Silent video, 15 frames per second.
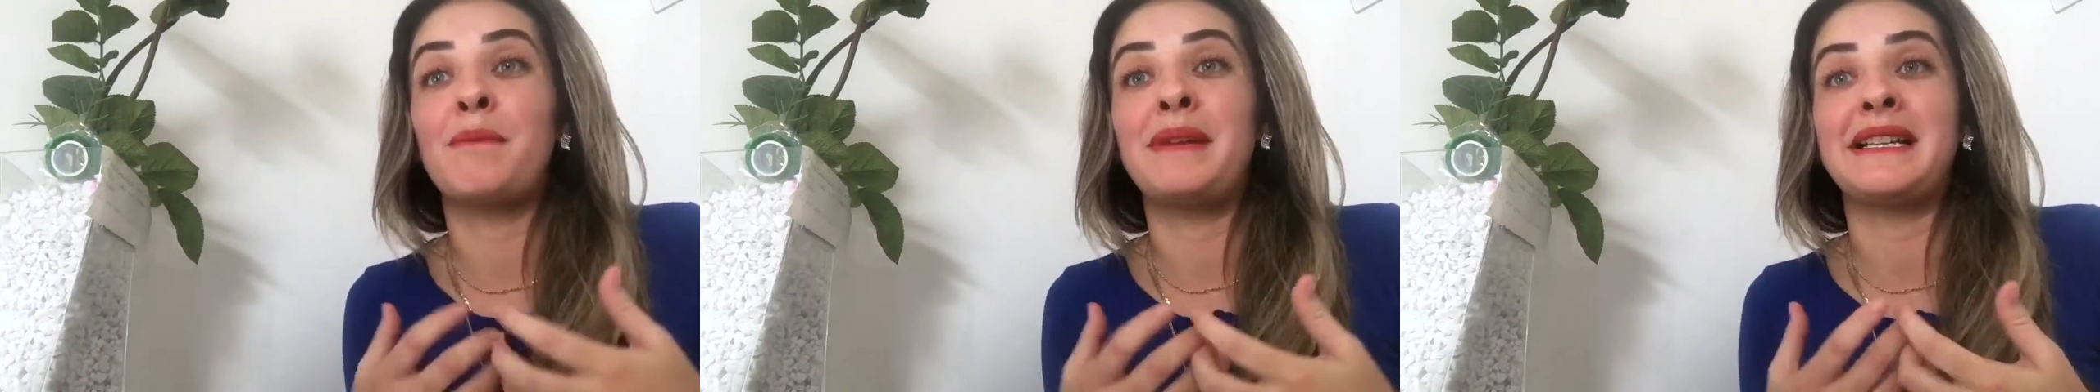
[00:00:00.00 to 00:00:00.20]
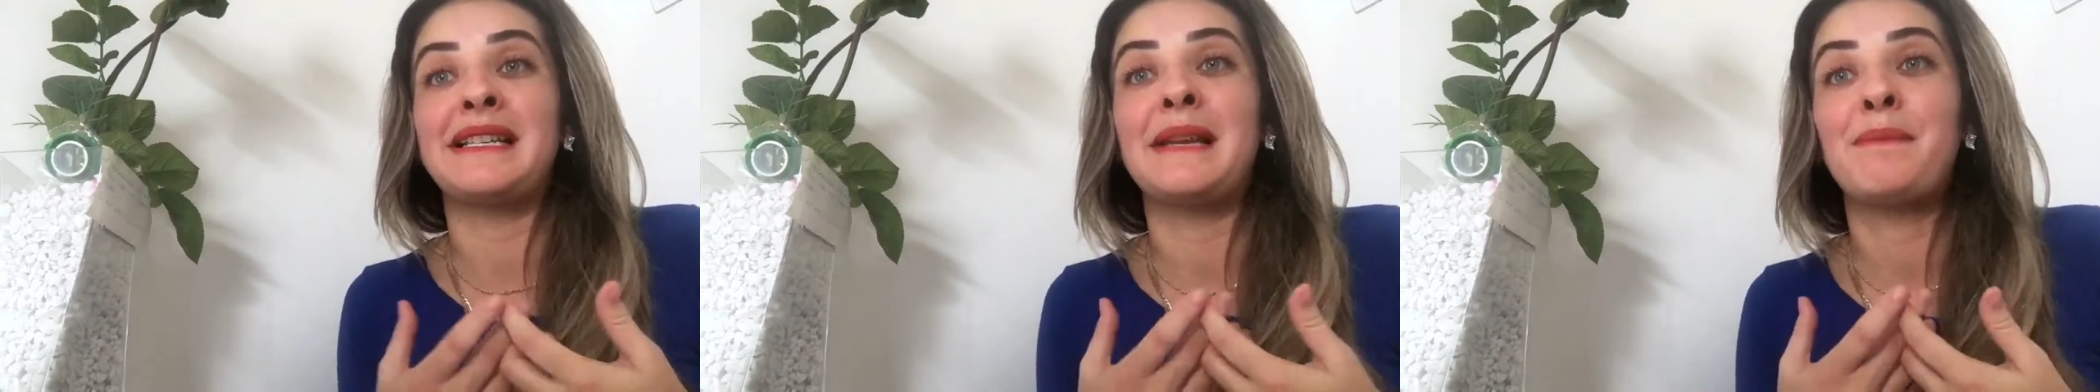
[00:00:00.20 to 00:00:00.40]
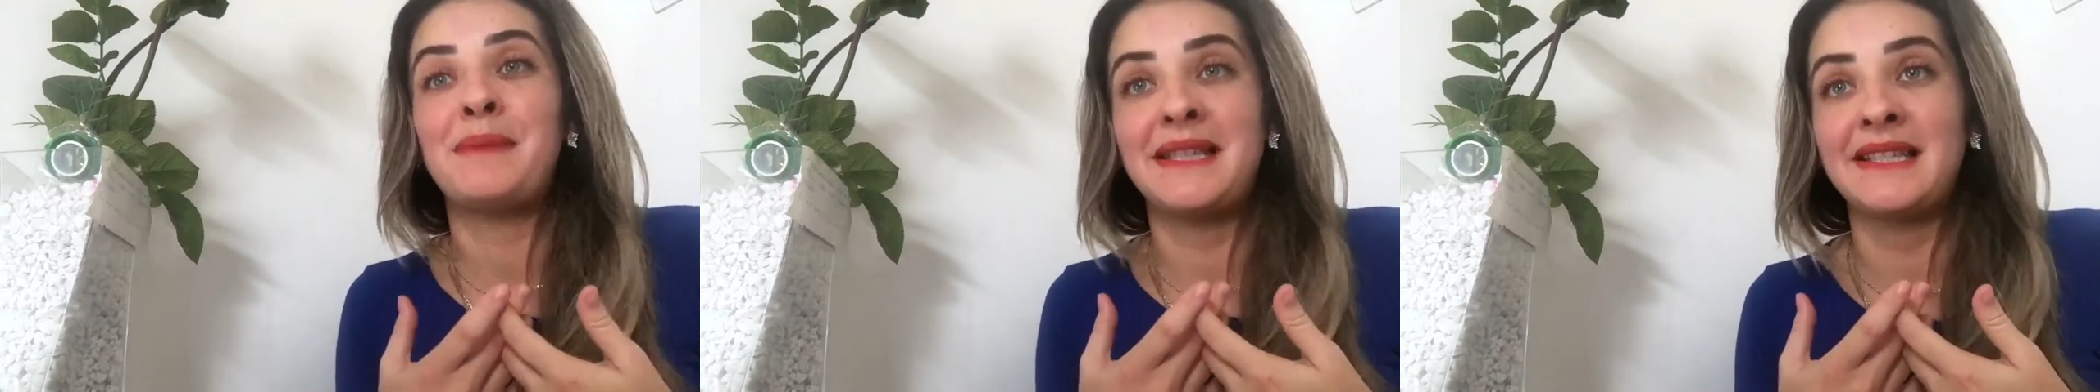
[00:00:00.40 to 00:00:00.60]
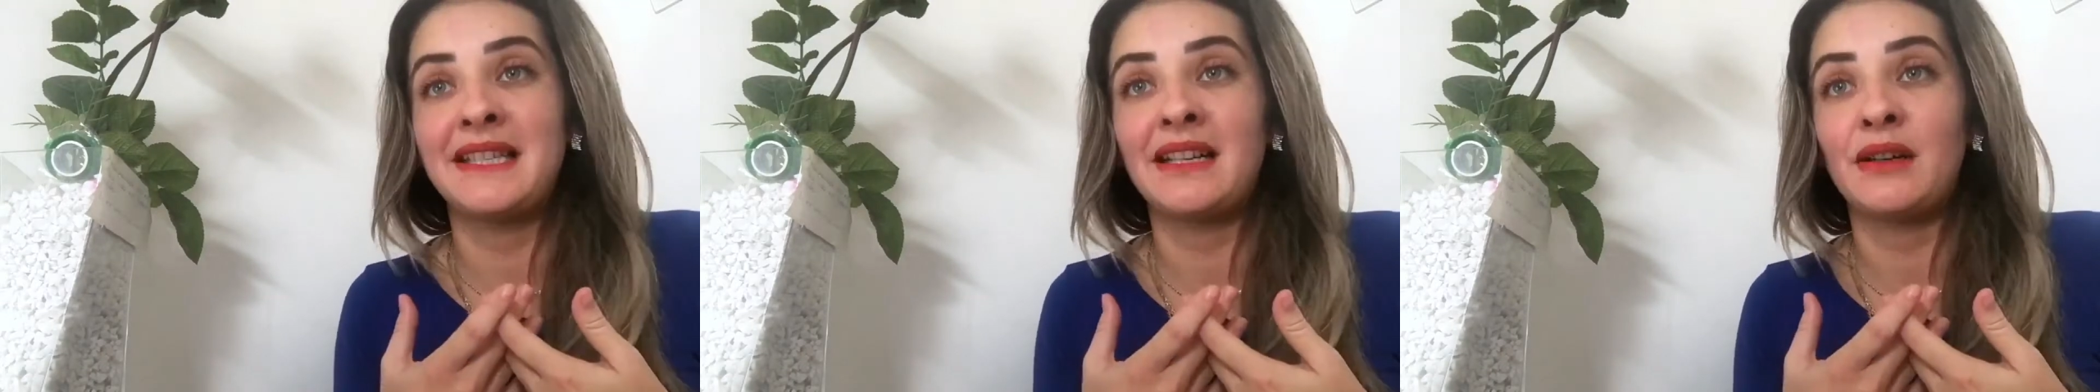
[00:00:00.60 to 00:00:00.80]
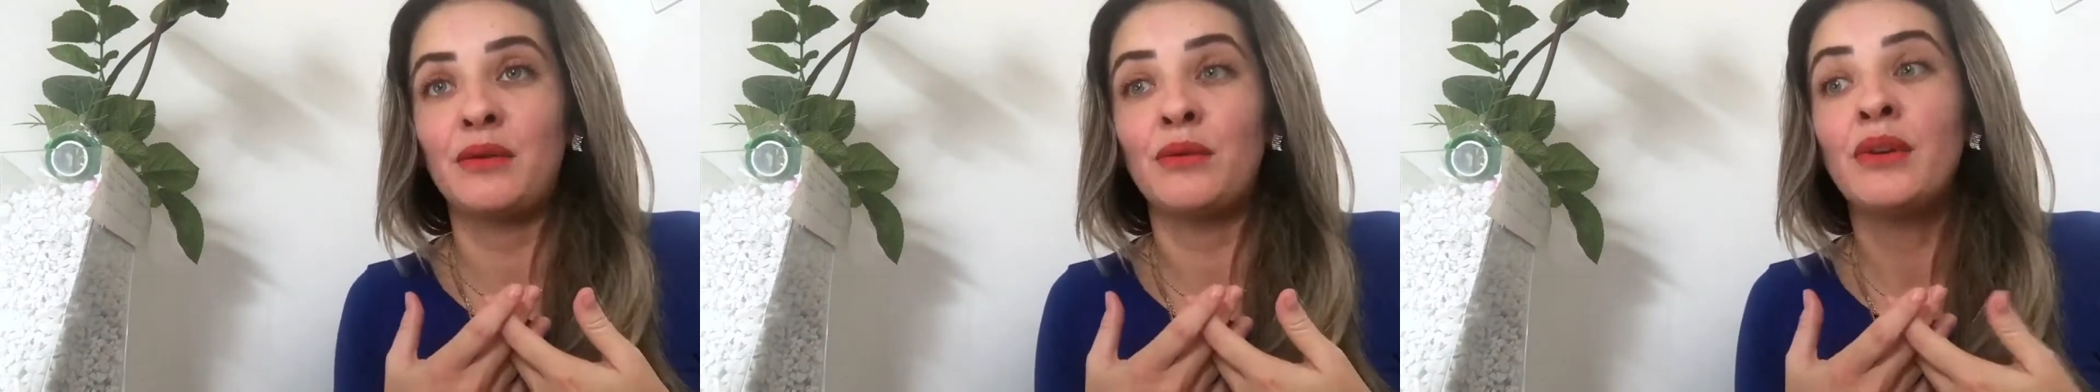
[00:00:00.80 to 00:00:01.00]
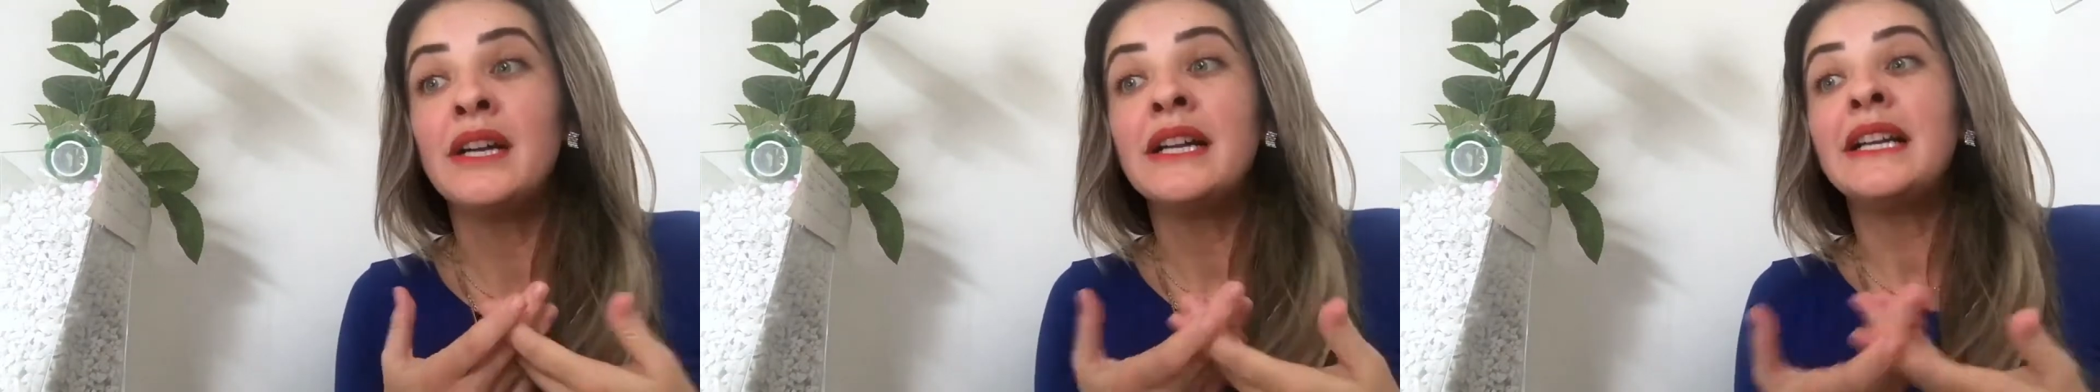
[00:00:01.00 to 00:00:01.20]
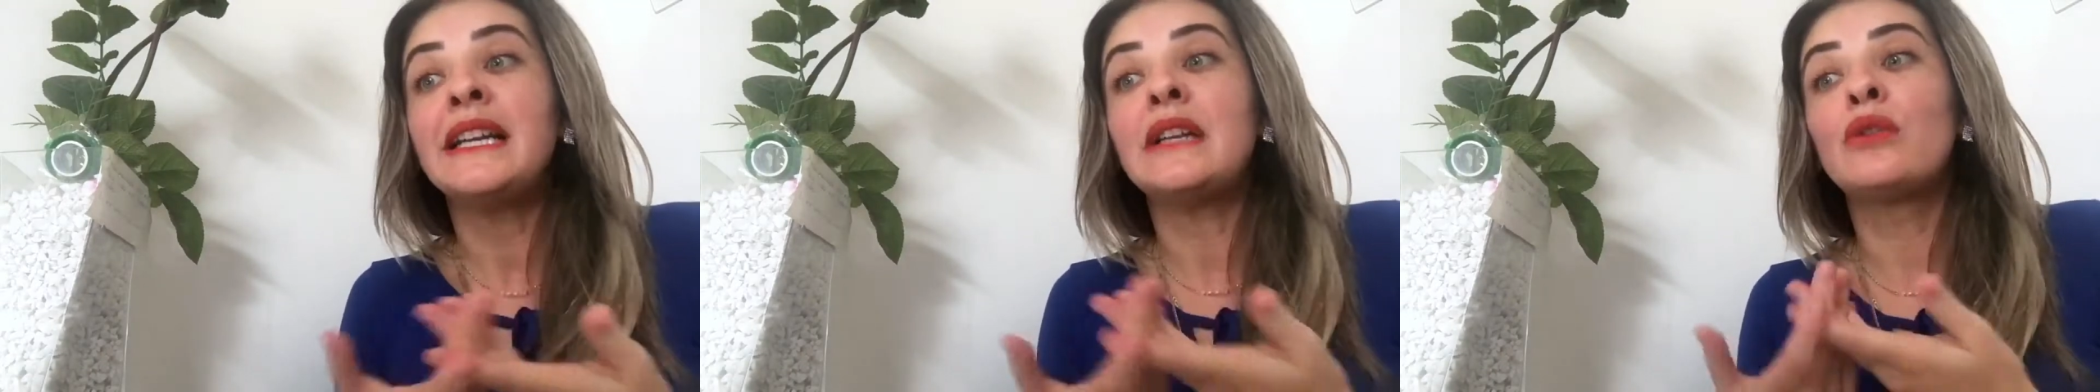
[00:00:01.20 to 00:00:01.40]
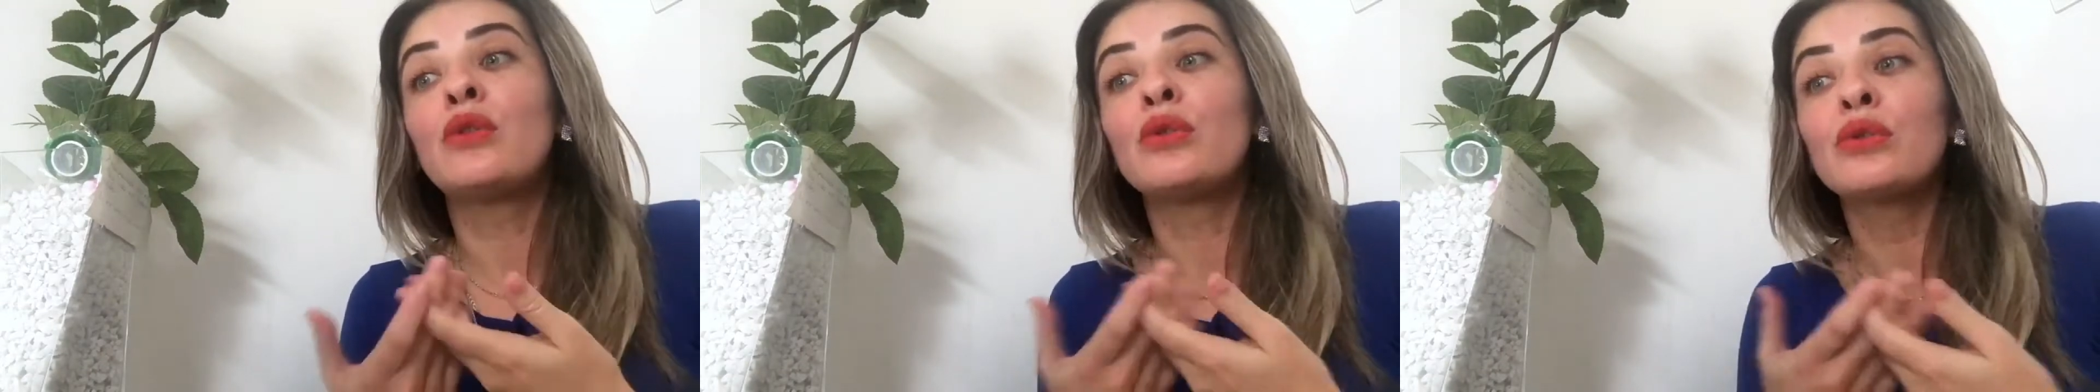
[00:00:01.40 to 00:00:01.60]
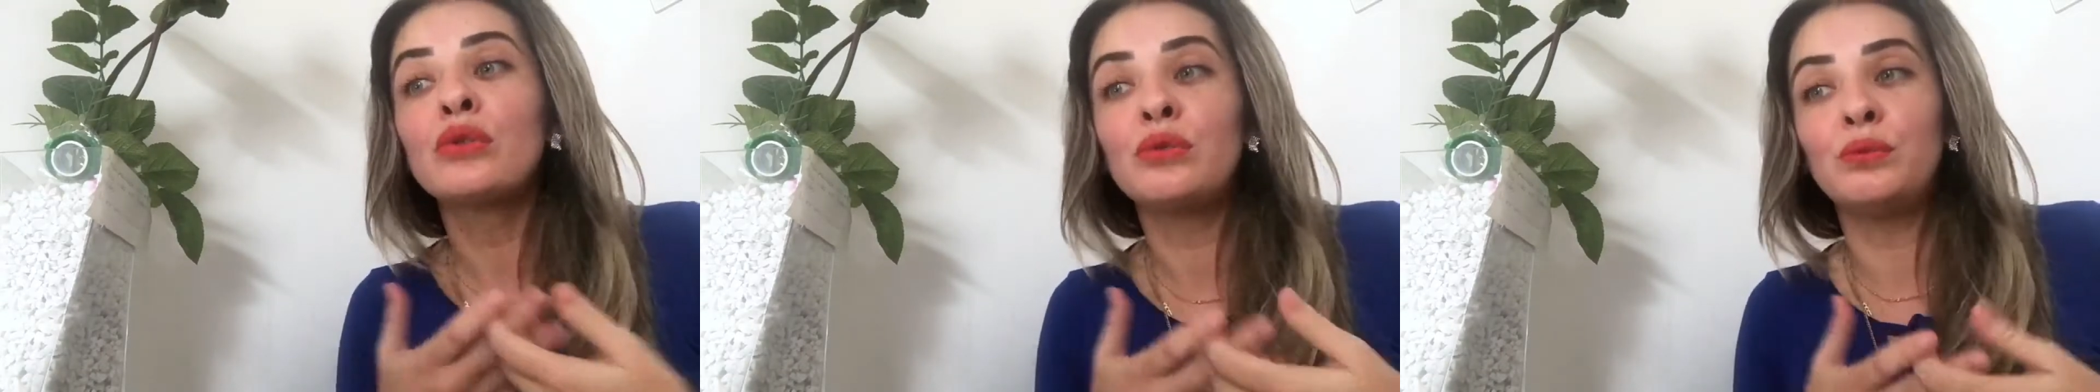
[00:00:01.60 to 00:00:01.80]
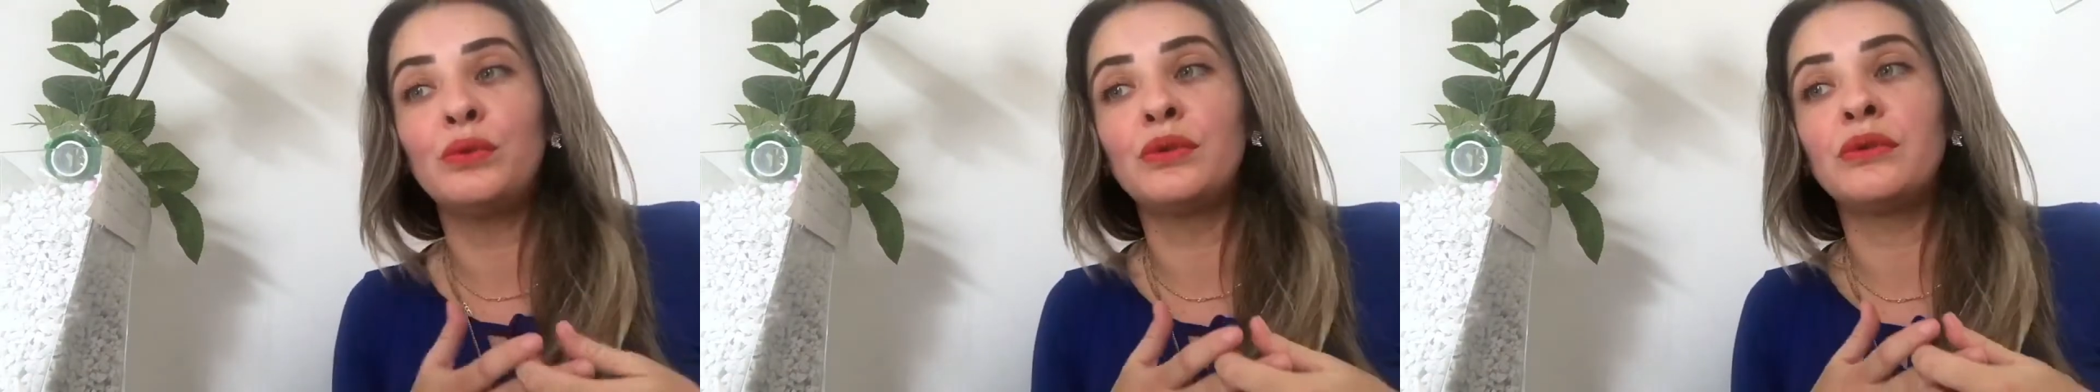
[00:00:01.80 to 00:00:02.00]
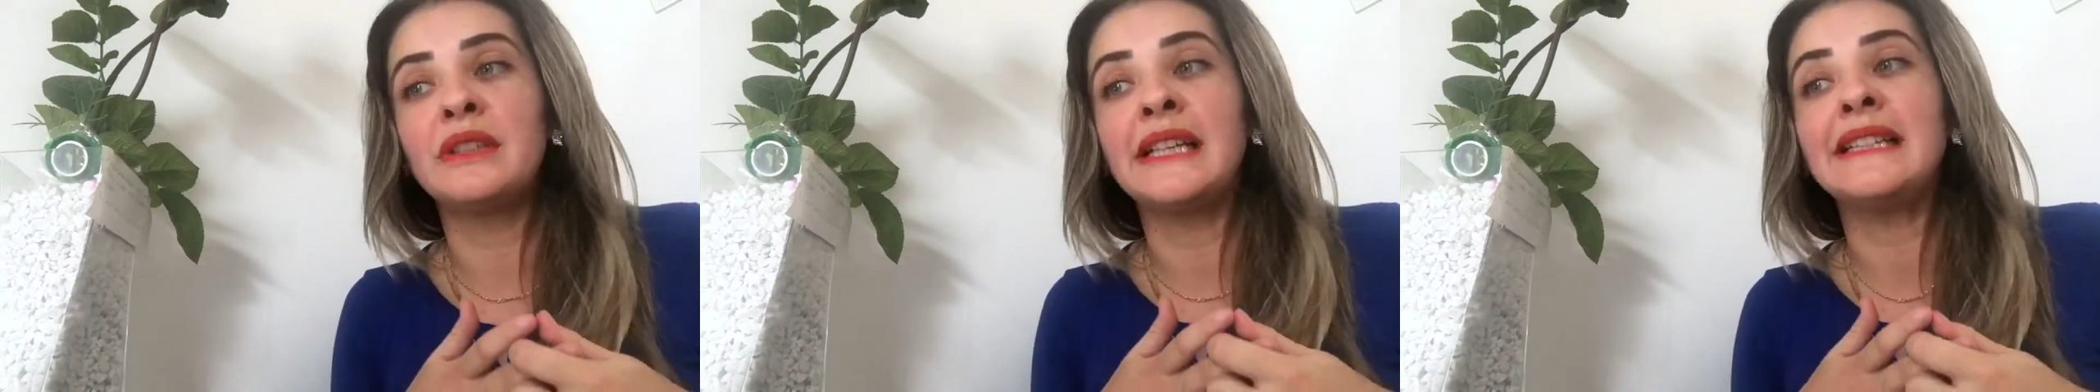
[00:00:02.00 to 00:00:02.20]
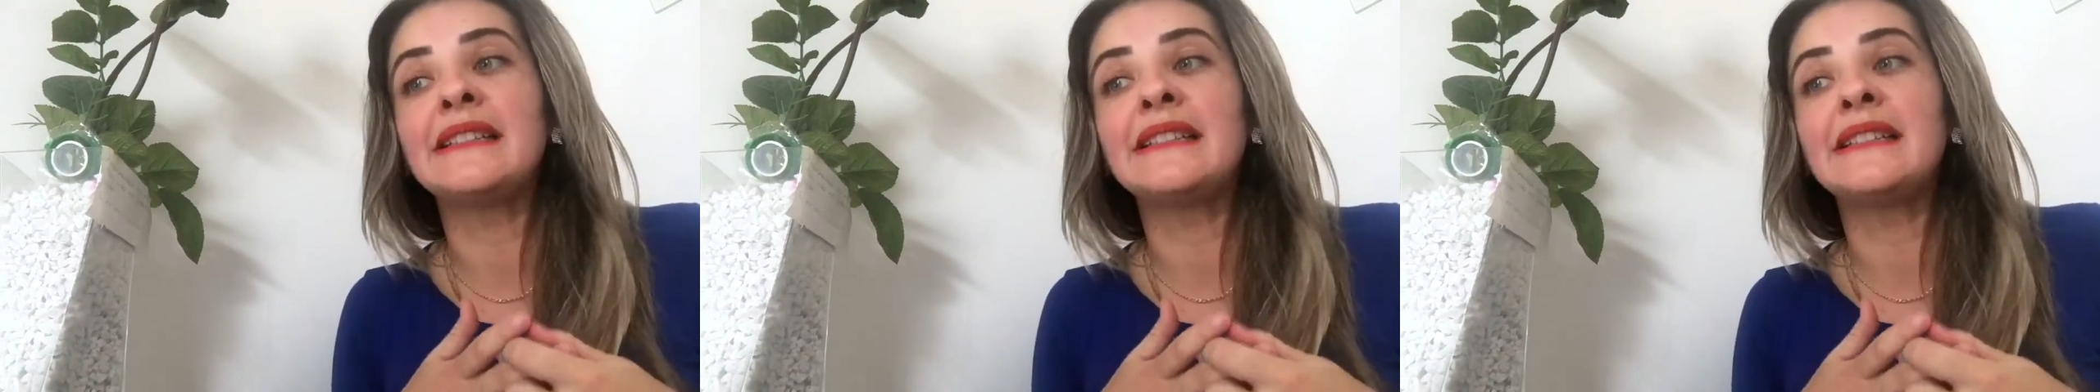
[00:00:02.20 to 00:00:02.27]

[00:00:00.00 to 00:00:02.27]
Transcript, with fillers: percepção e tudo muda.